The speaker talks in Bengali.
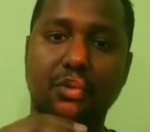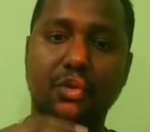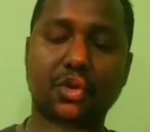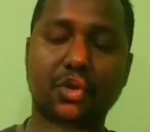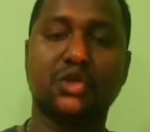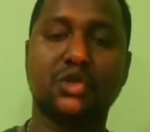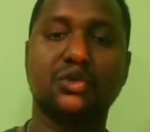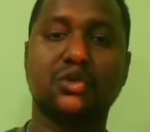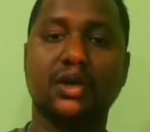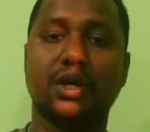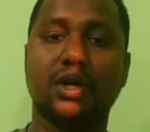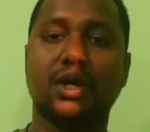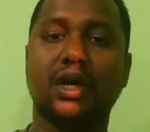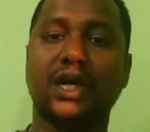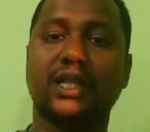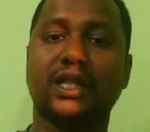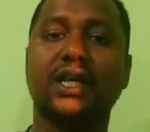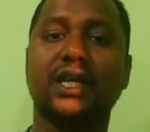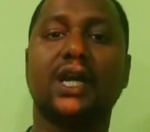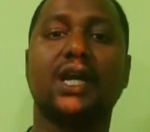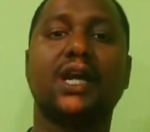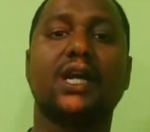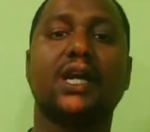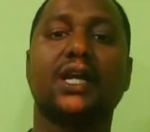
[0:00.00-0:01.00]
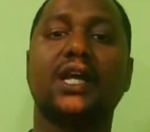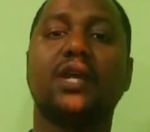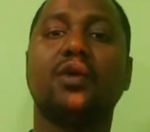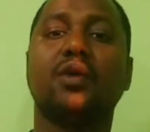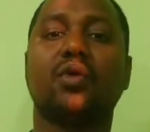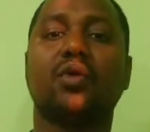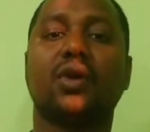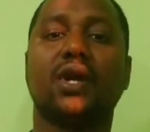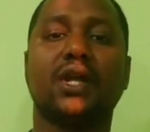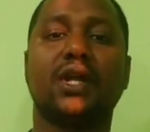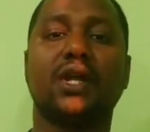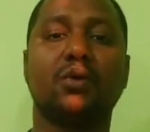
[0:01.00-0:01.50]
পুলিশ আধিকারিকটা এই
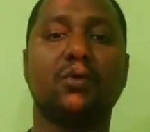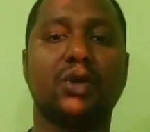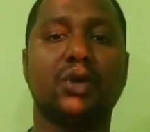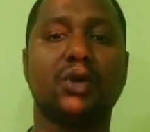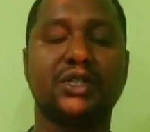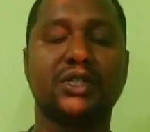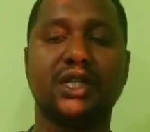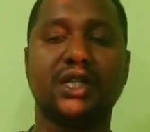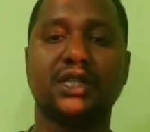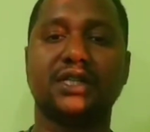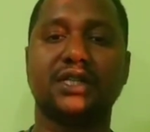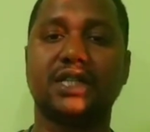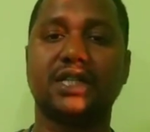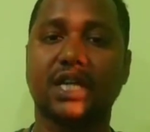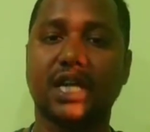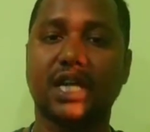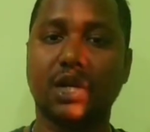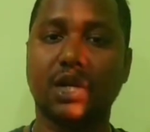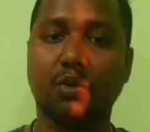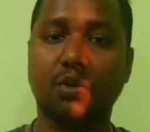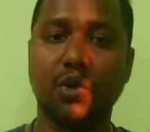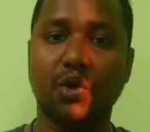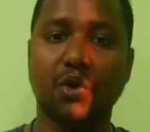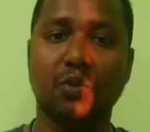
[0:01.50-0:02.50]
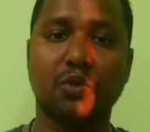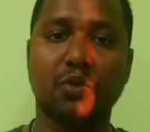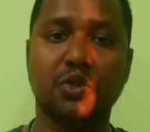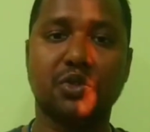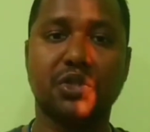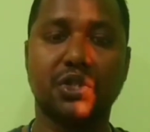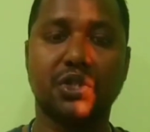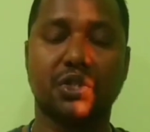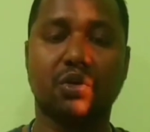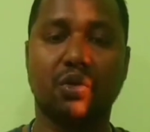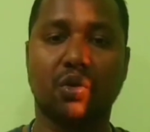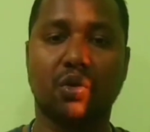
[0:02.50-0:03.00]
ঘটনাটি ঘটেছিলেন সেখানে উনি
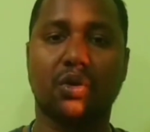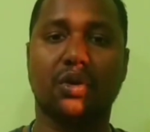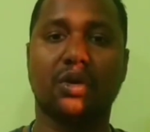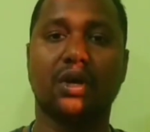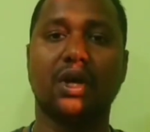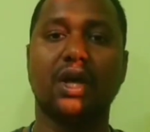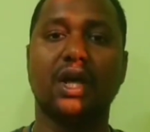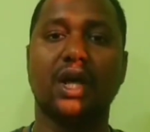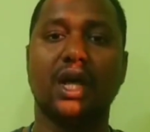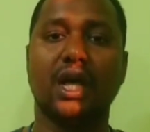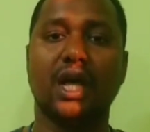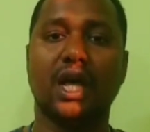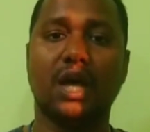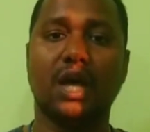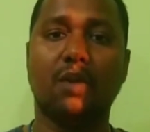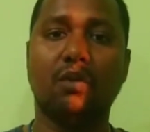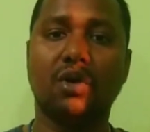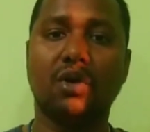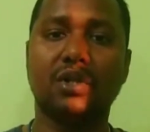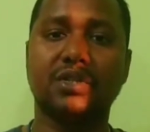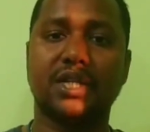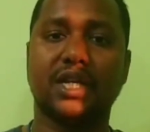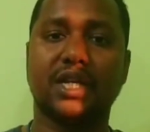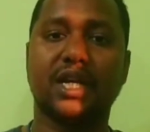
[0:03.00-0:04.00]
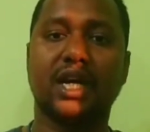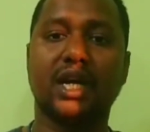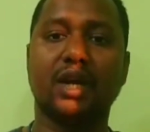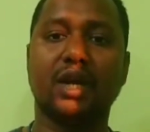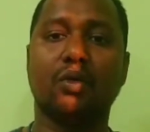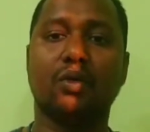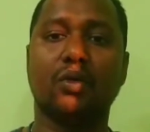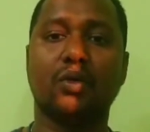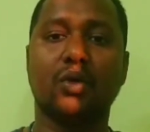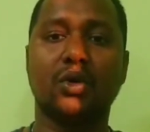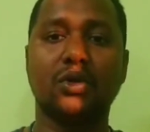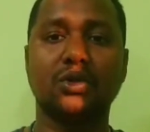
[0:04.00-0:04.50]
উপস্থিত নন এবং
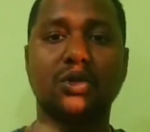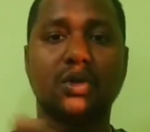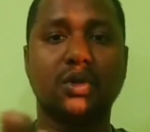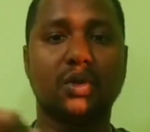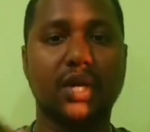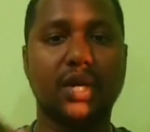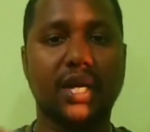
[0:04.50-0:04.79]
সেখানে অন্যজন